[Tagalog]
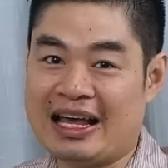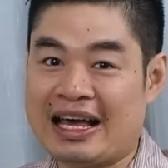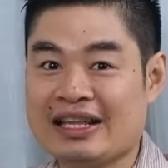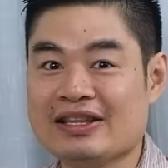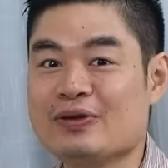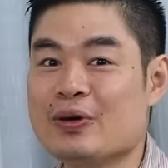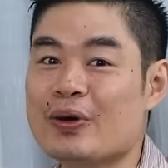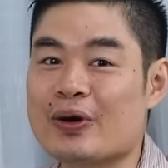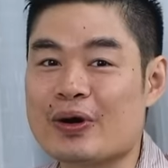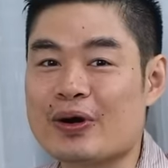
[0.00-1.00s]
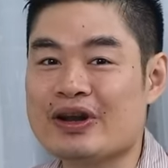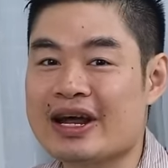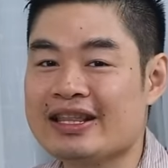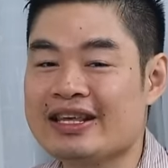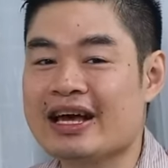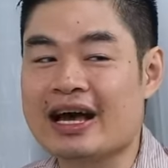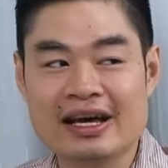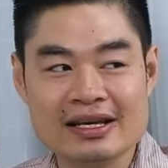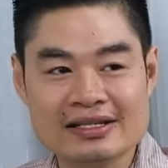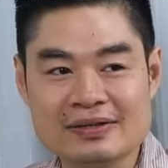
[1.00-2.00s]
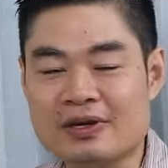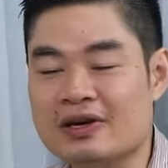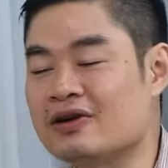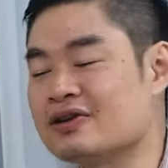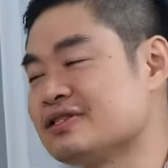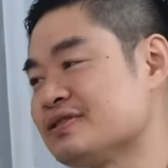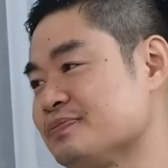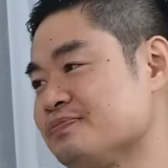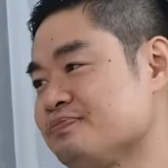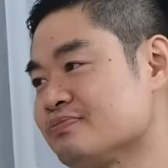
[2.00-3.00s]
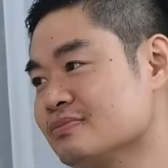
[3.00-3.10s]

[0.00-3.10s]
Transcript: I kind of know her already, guys, mm-hmm. because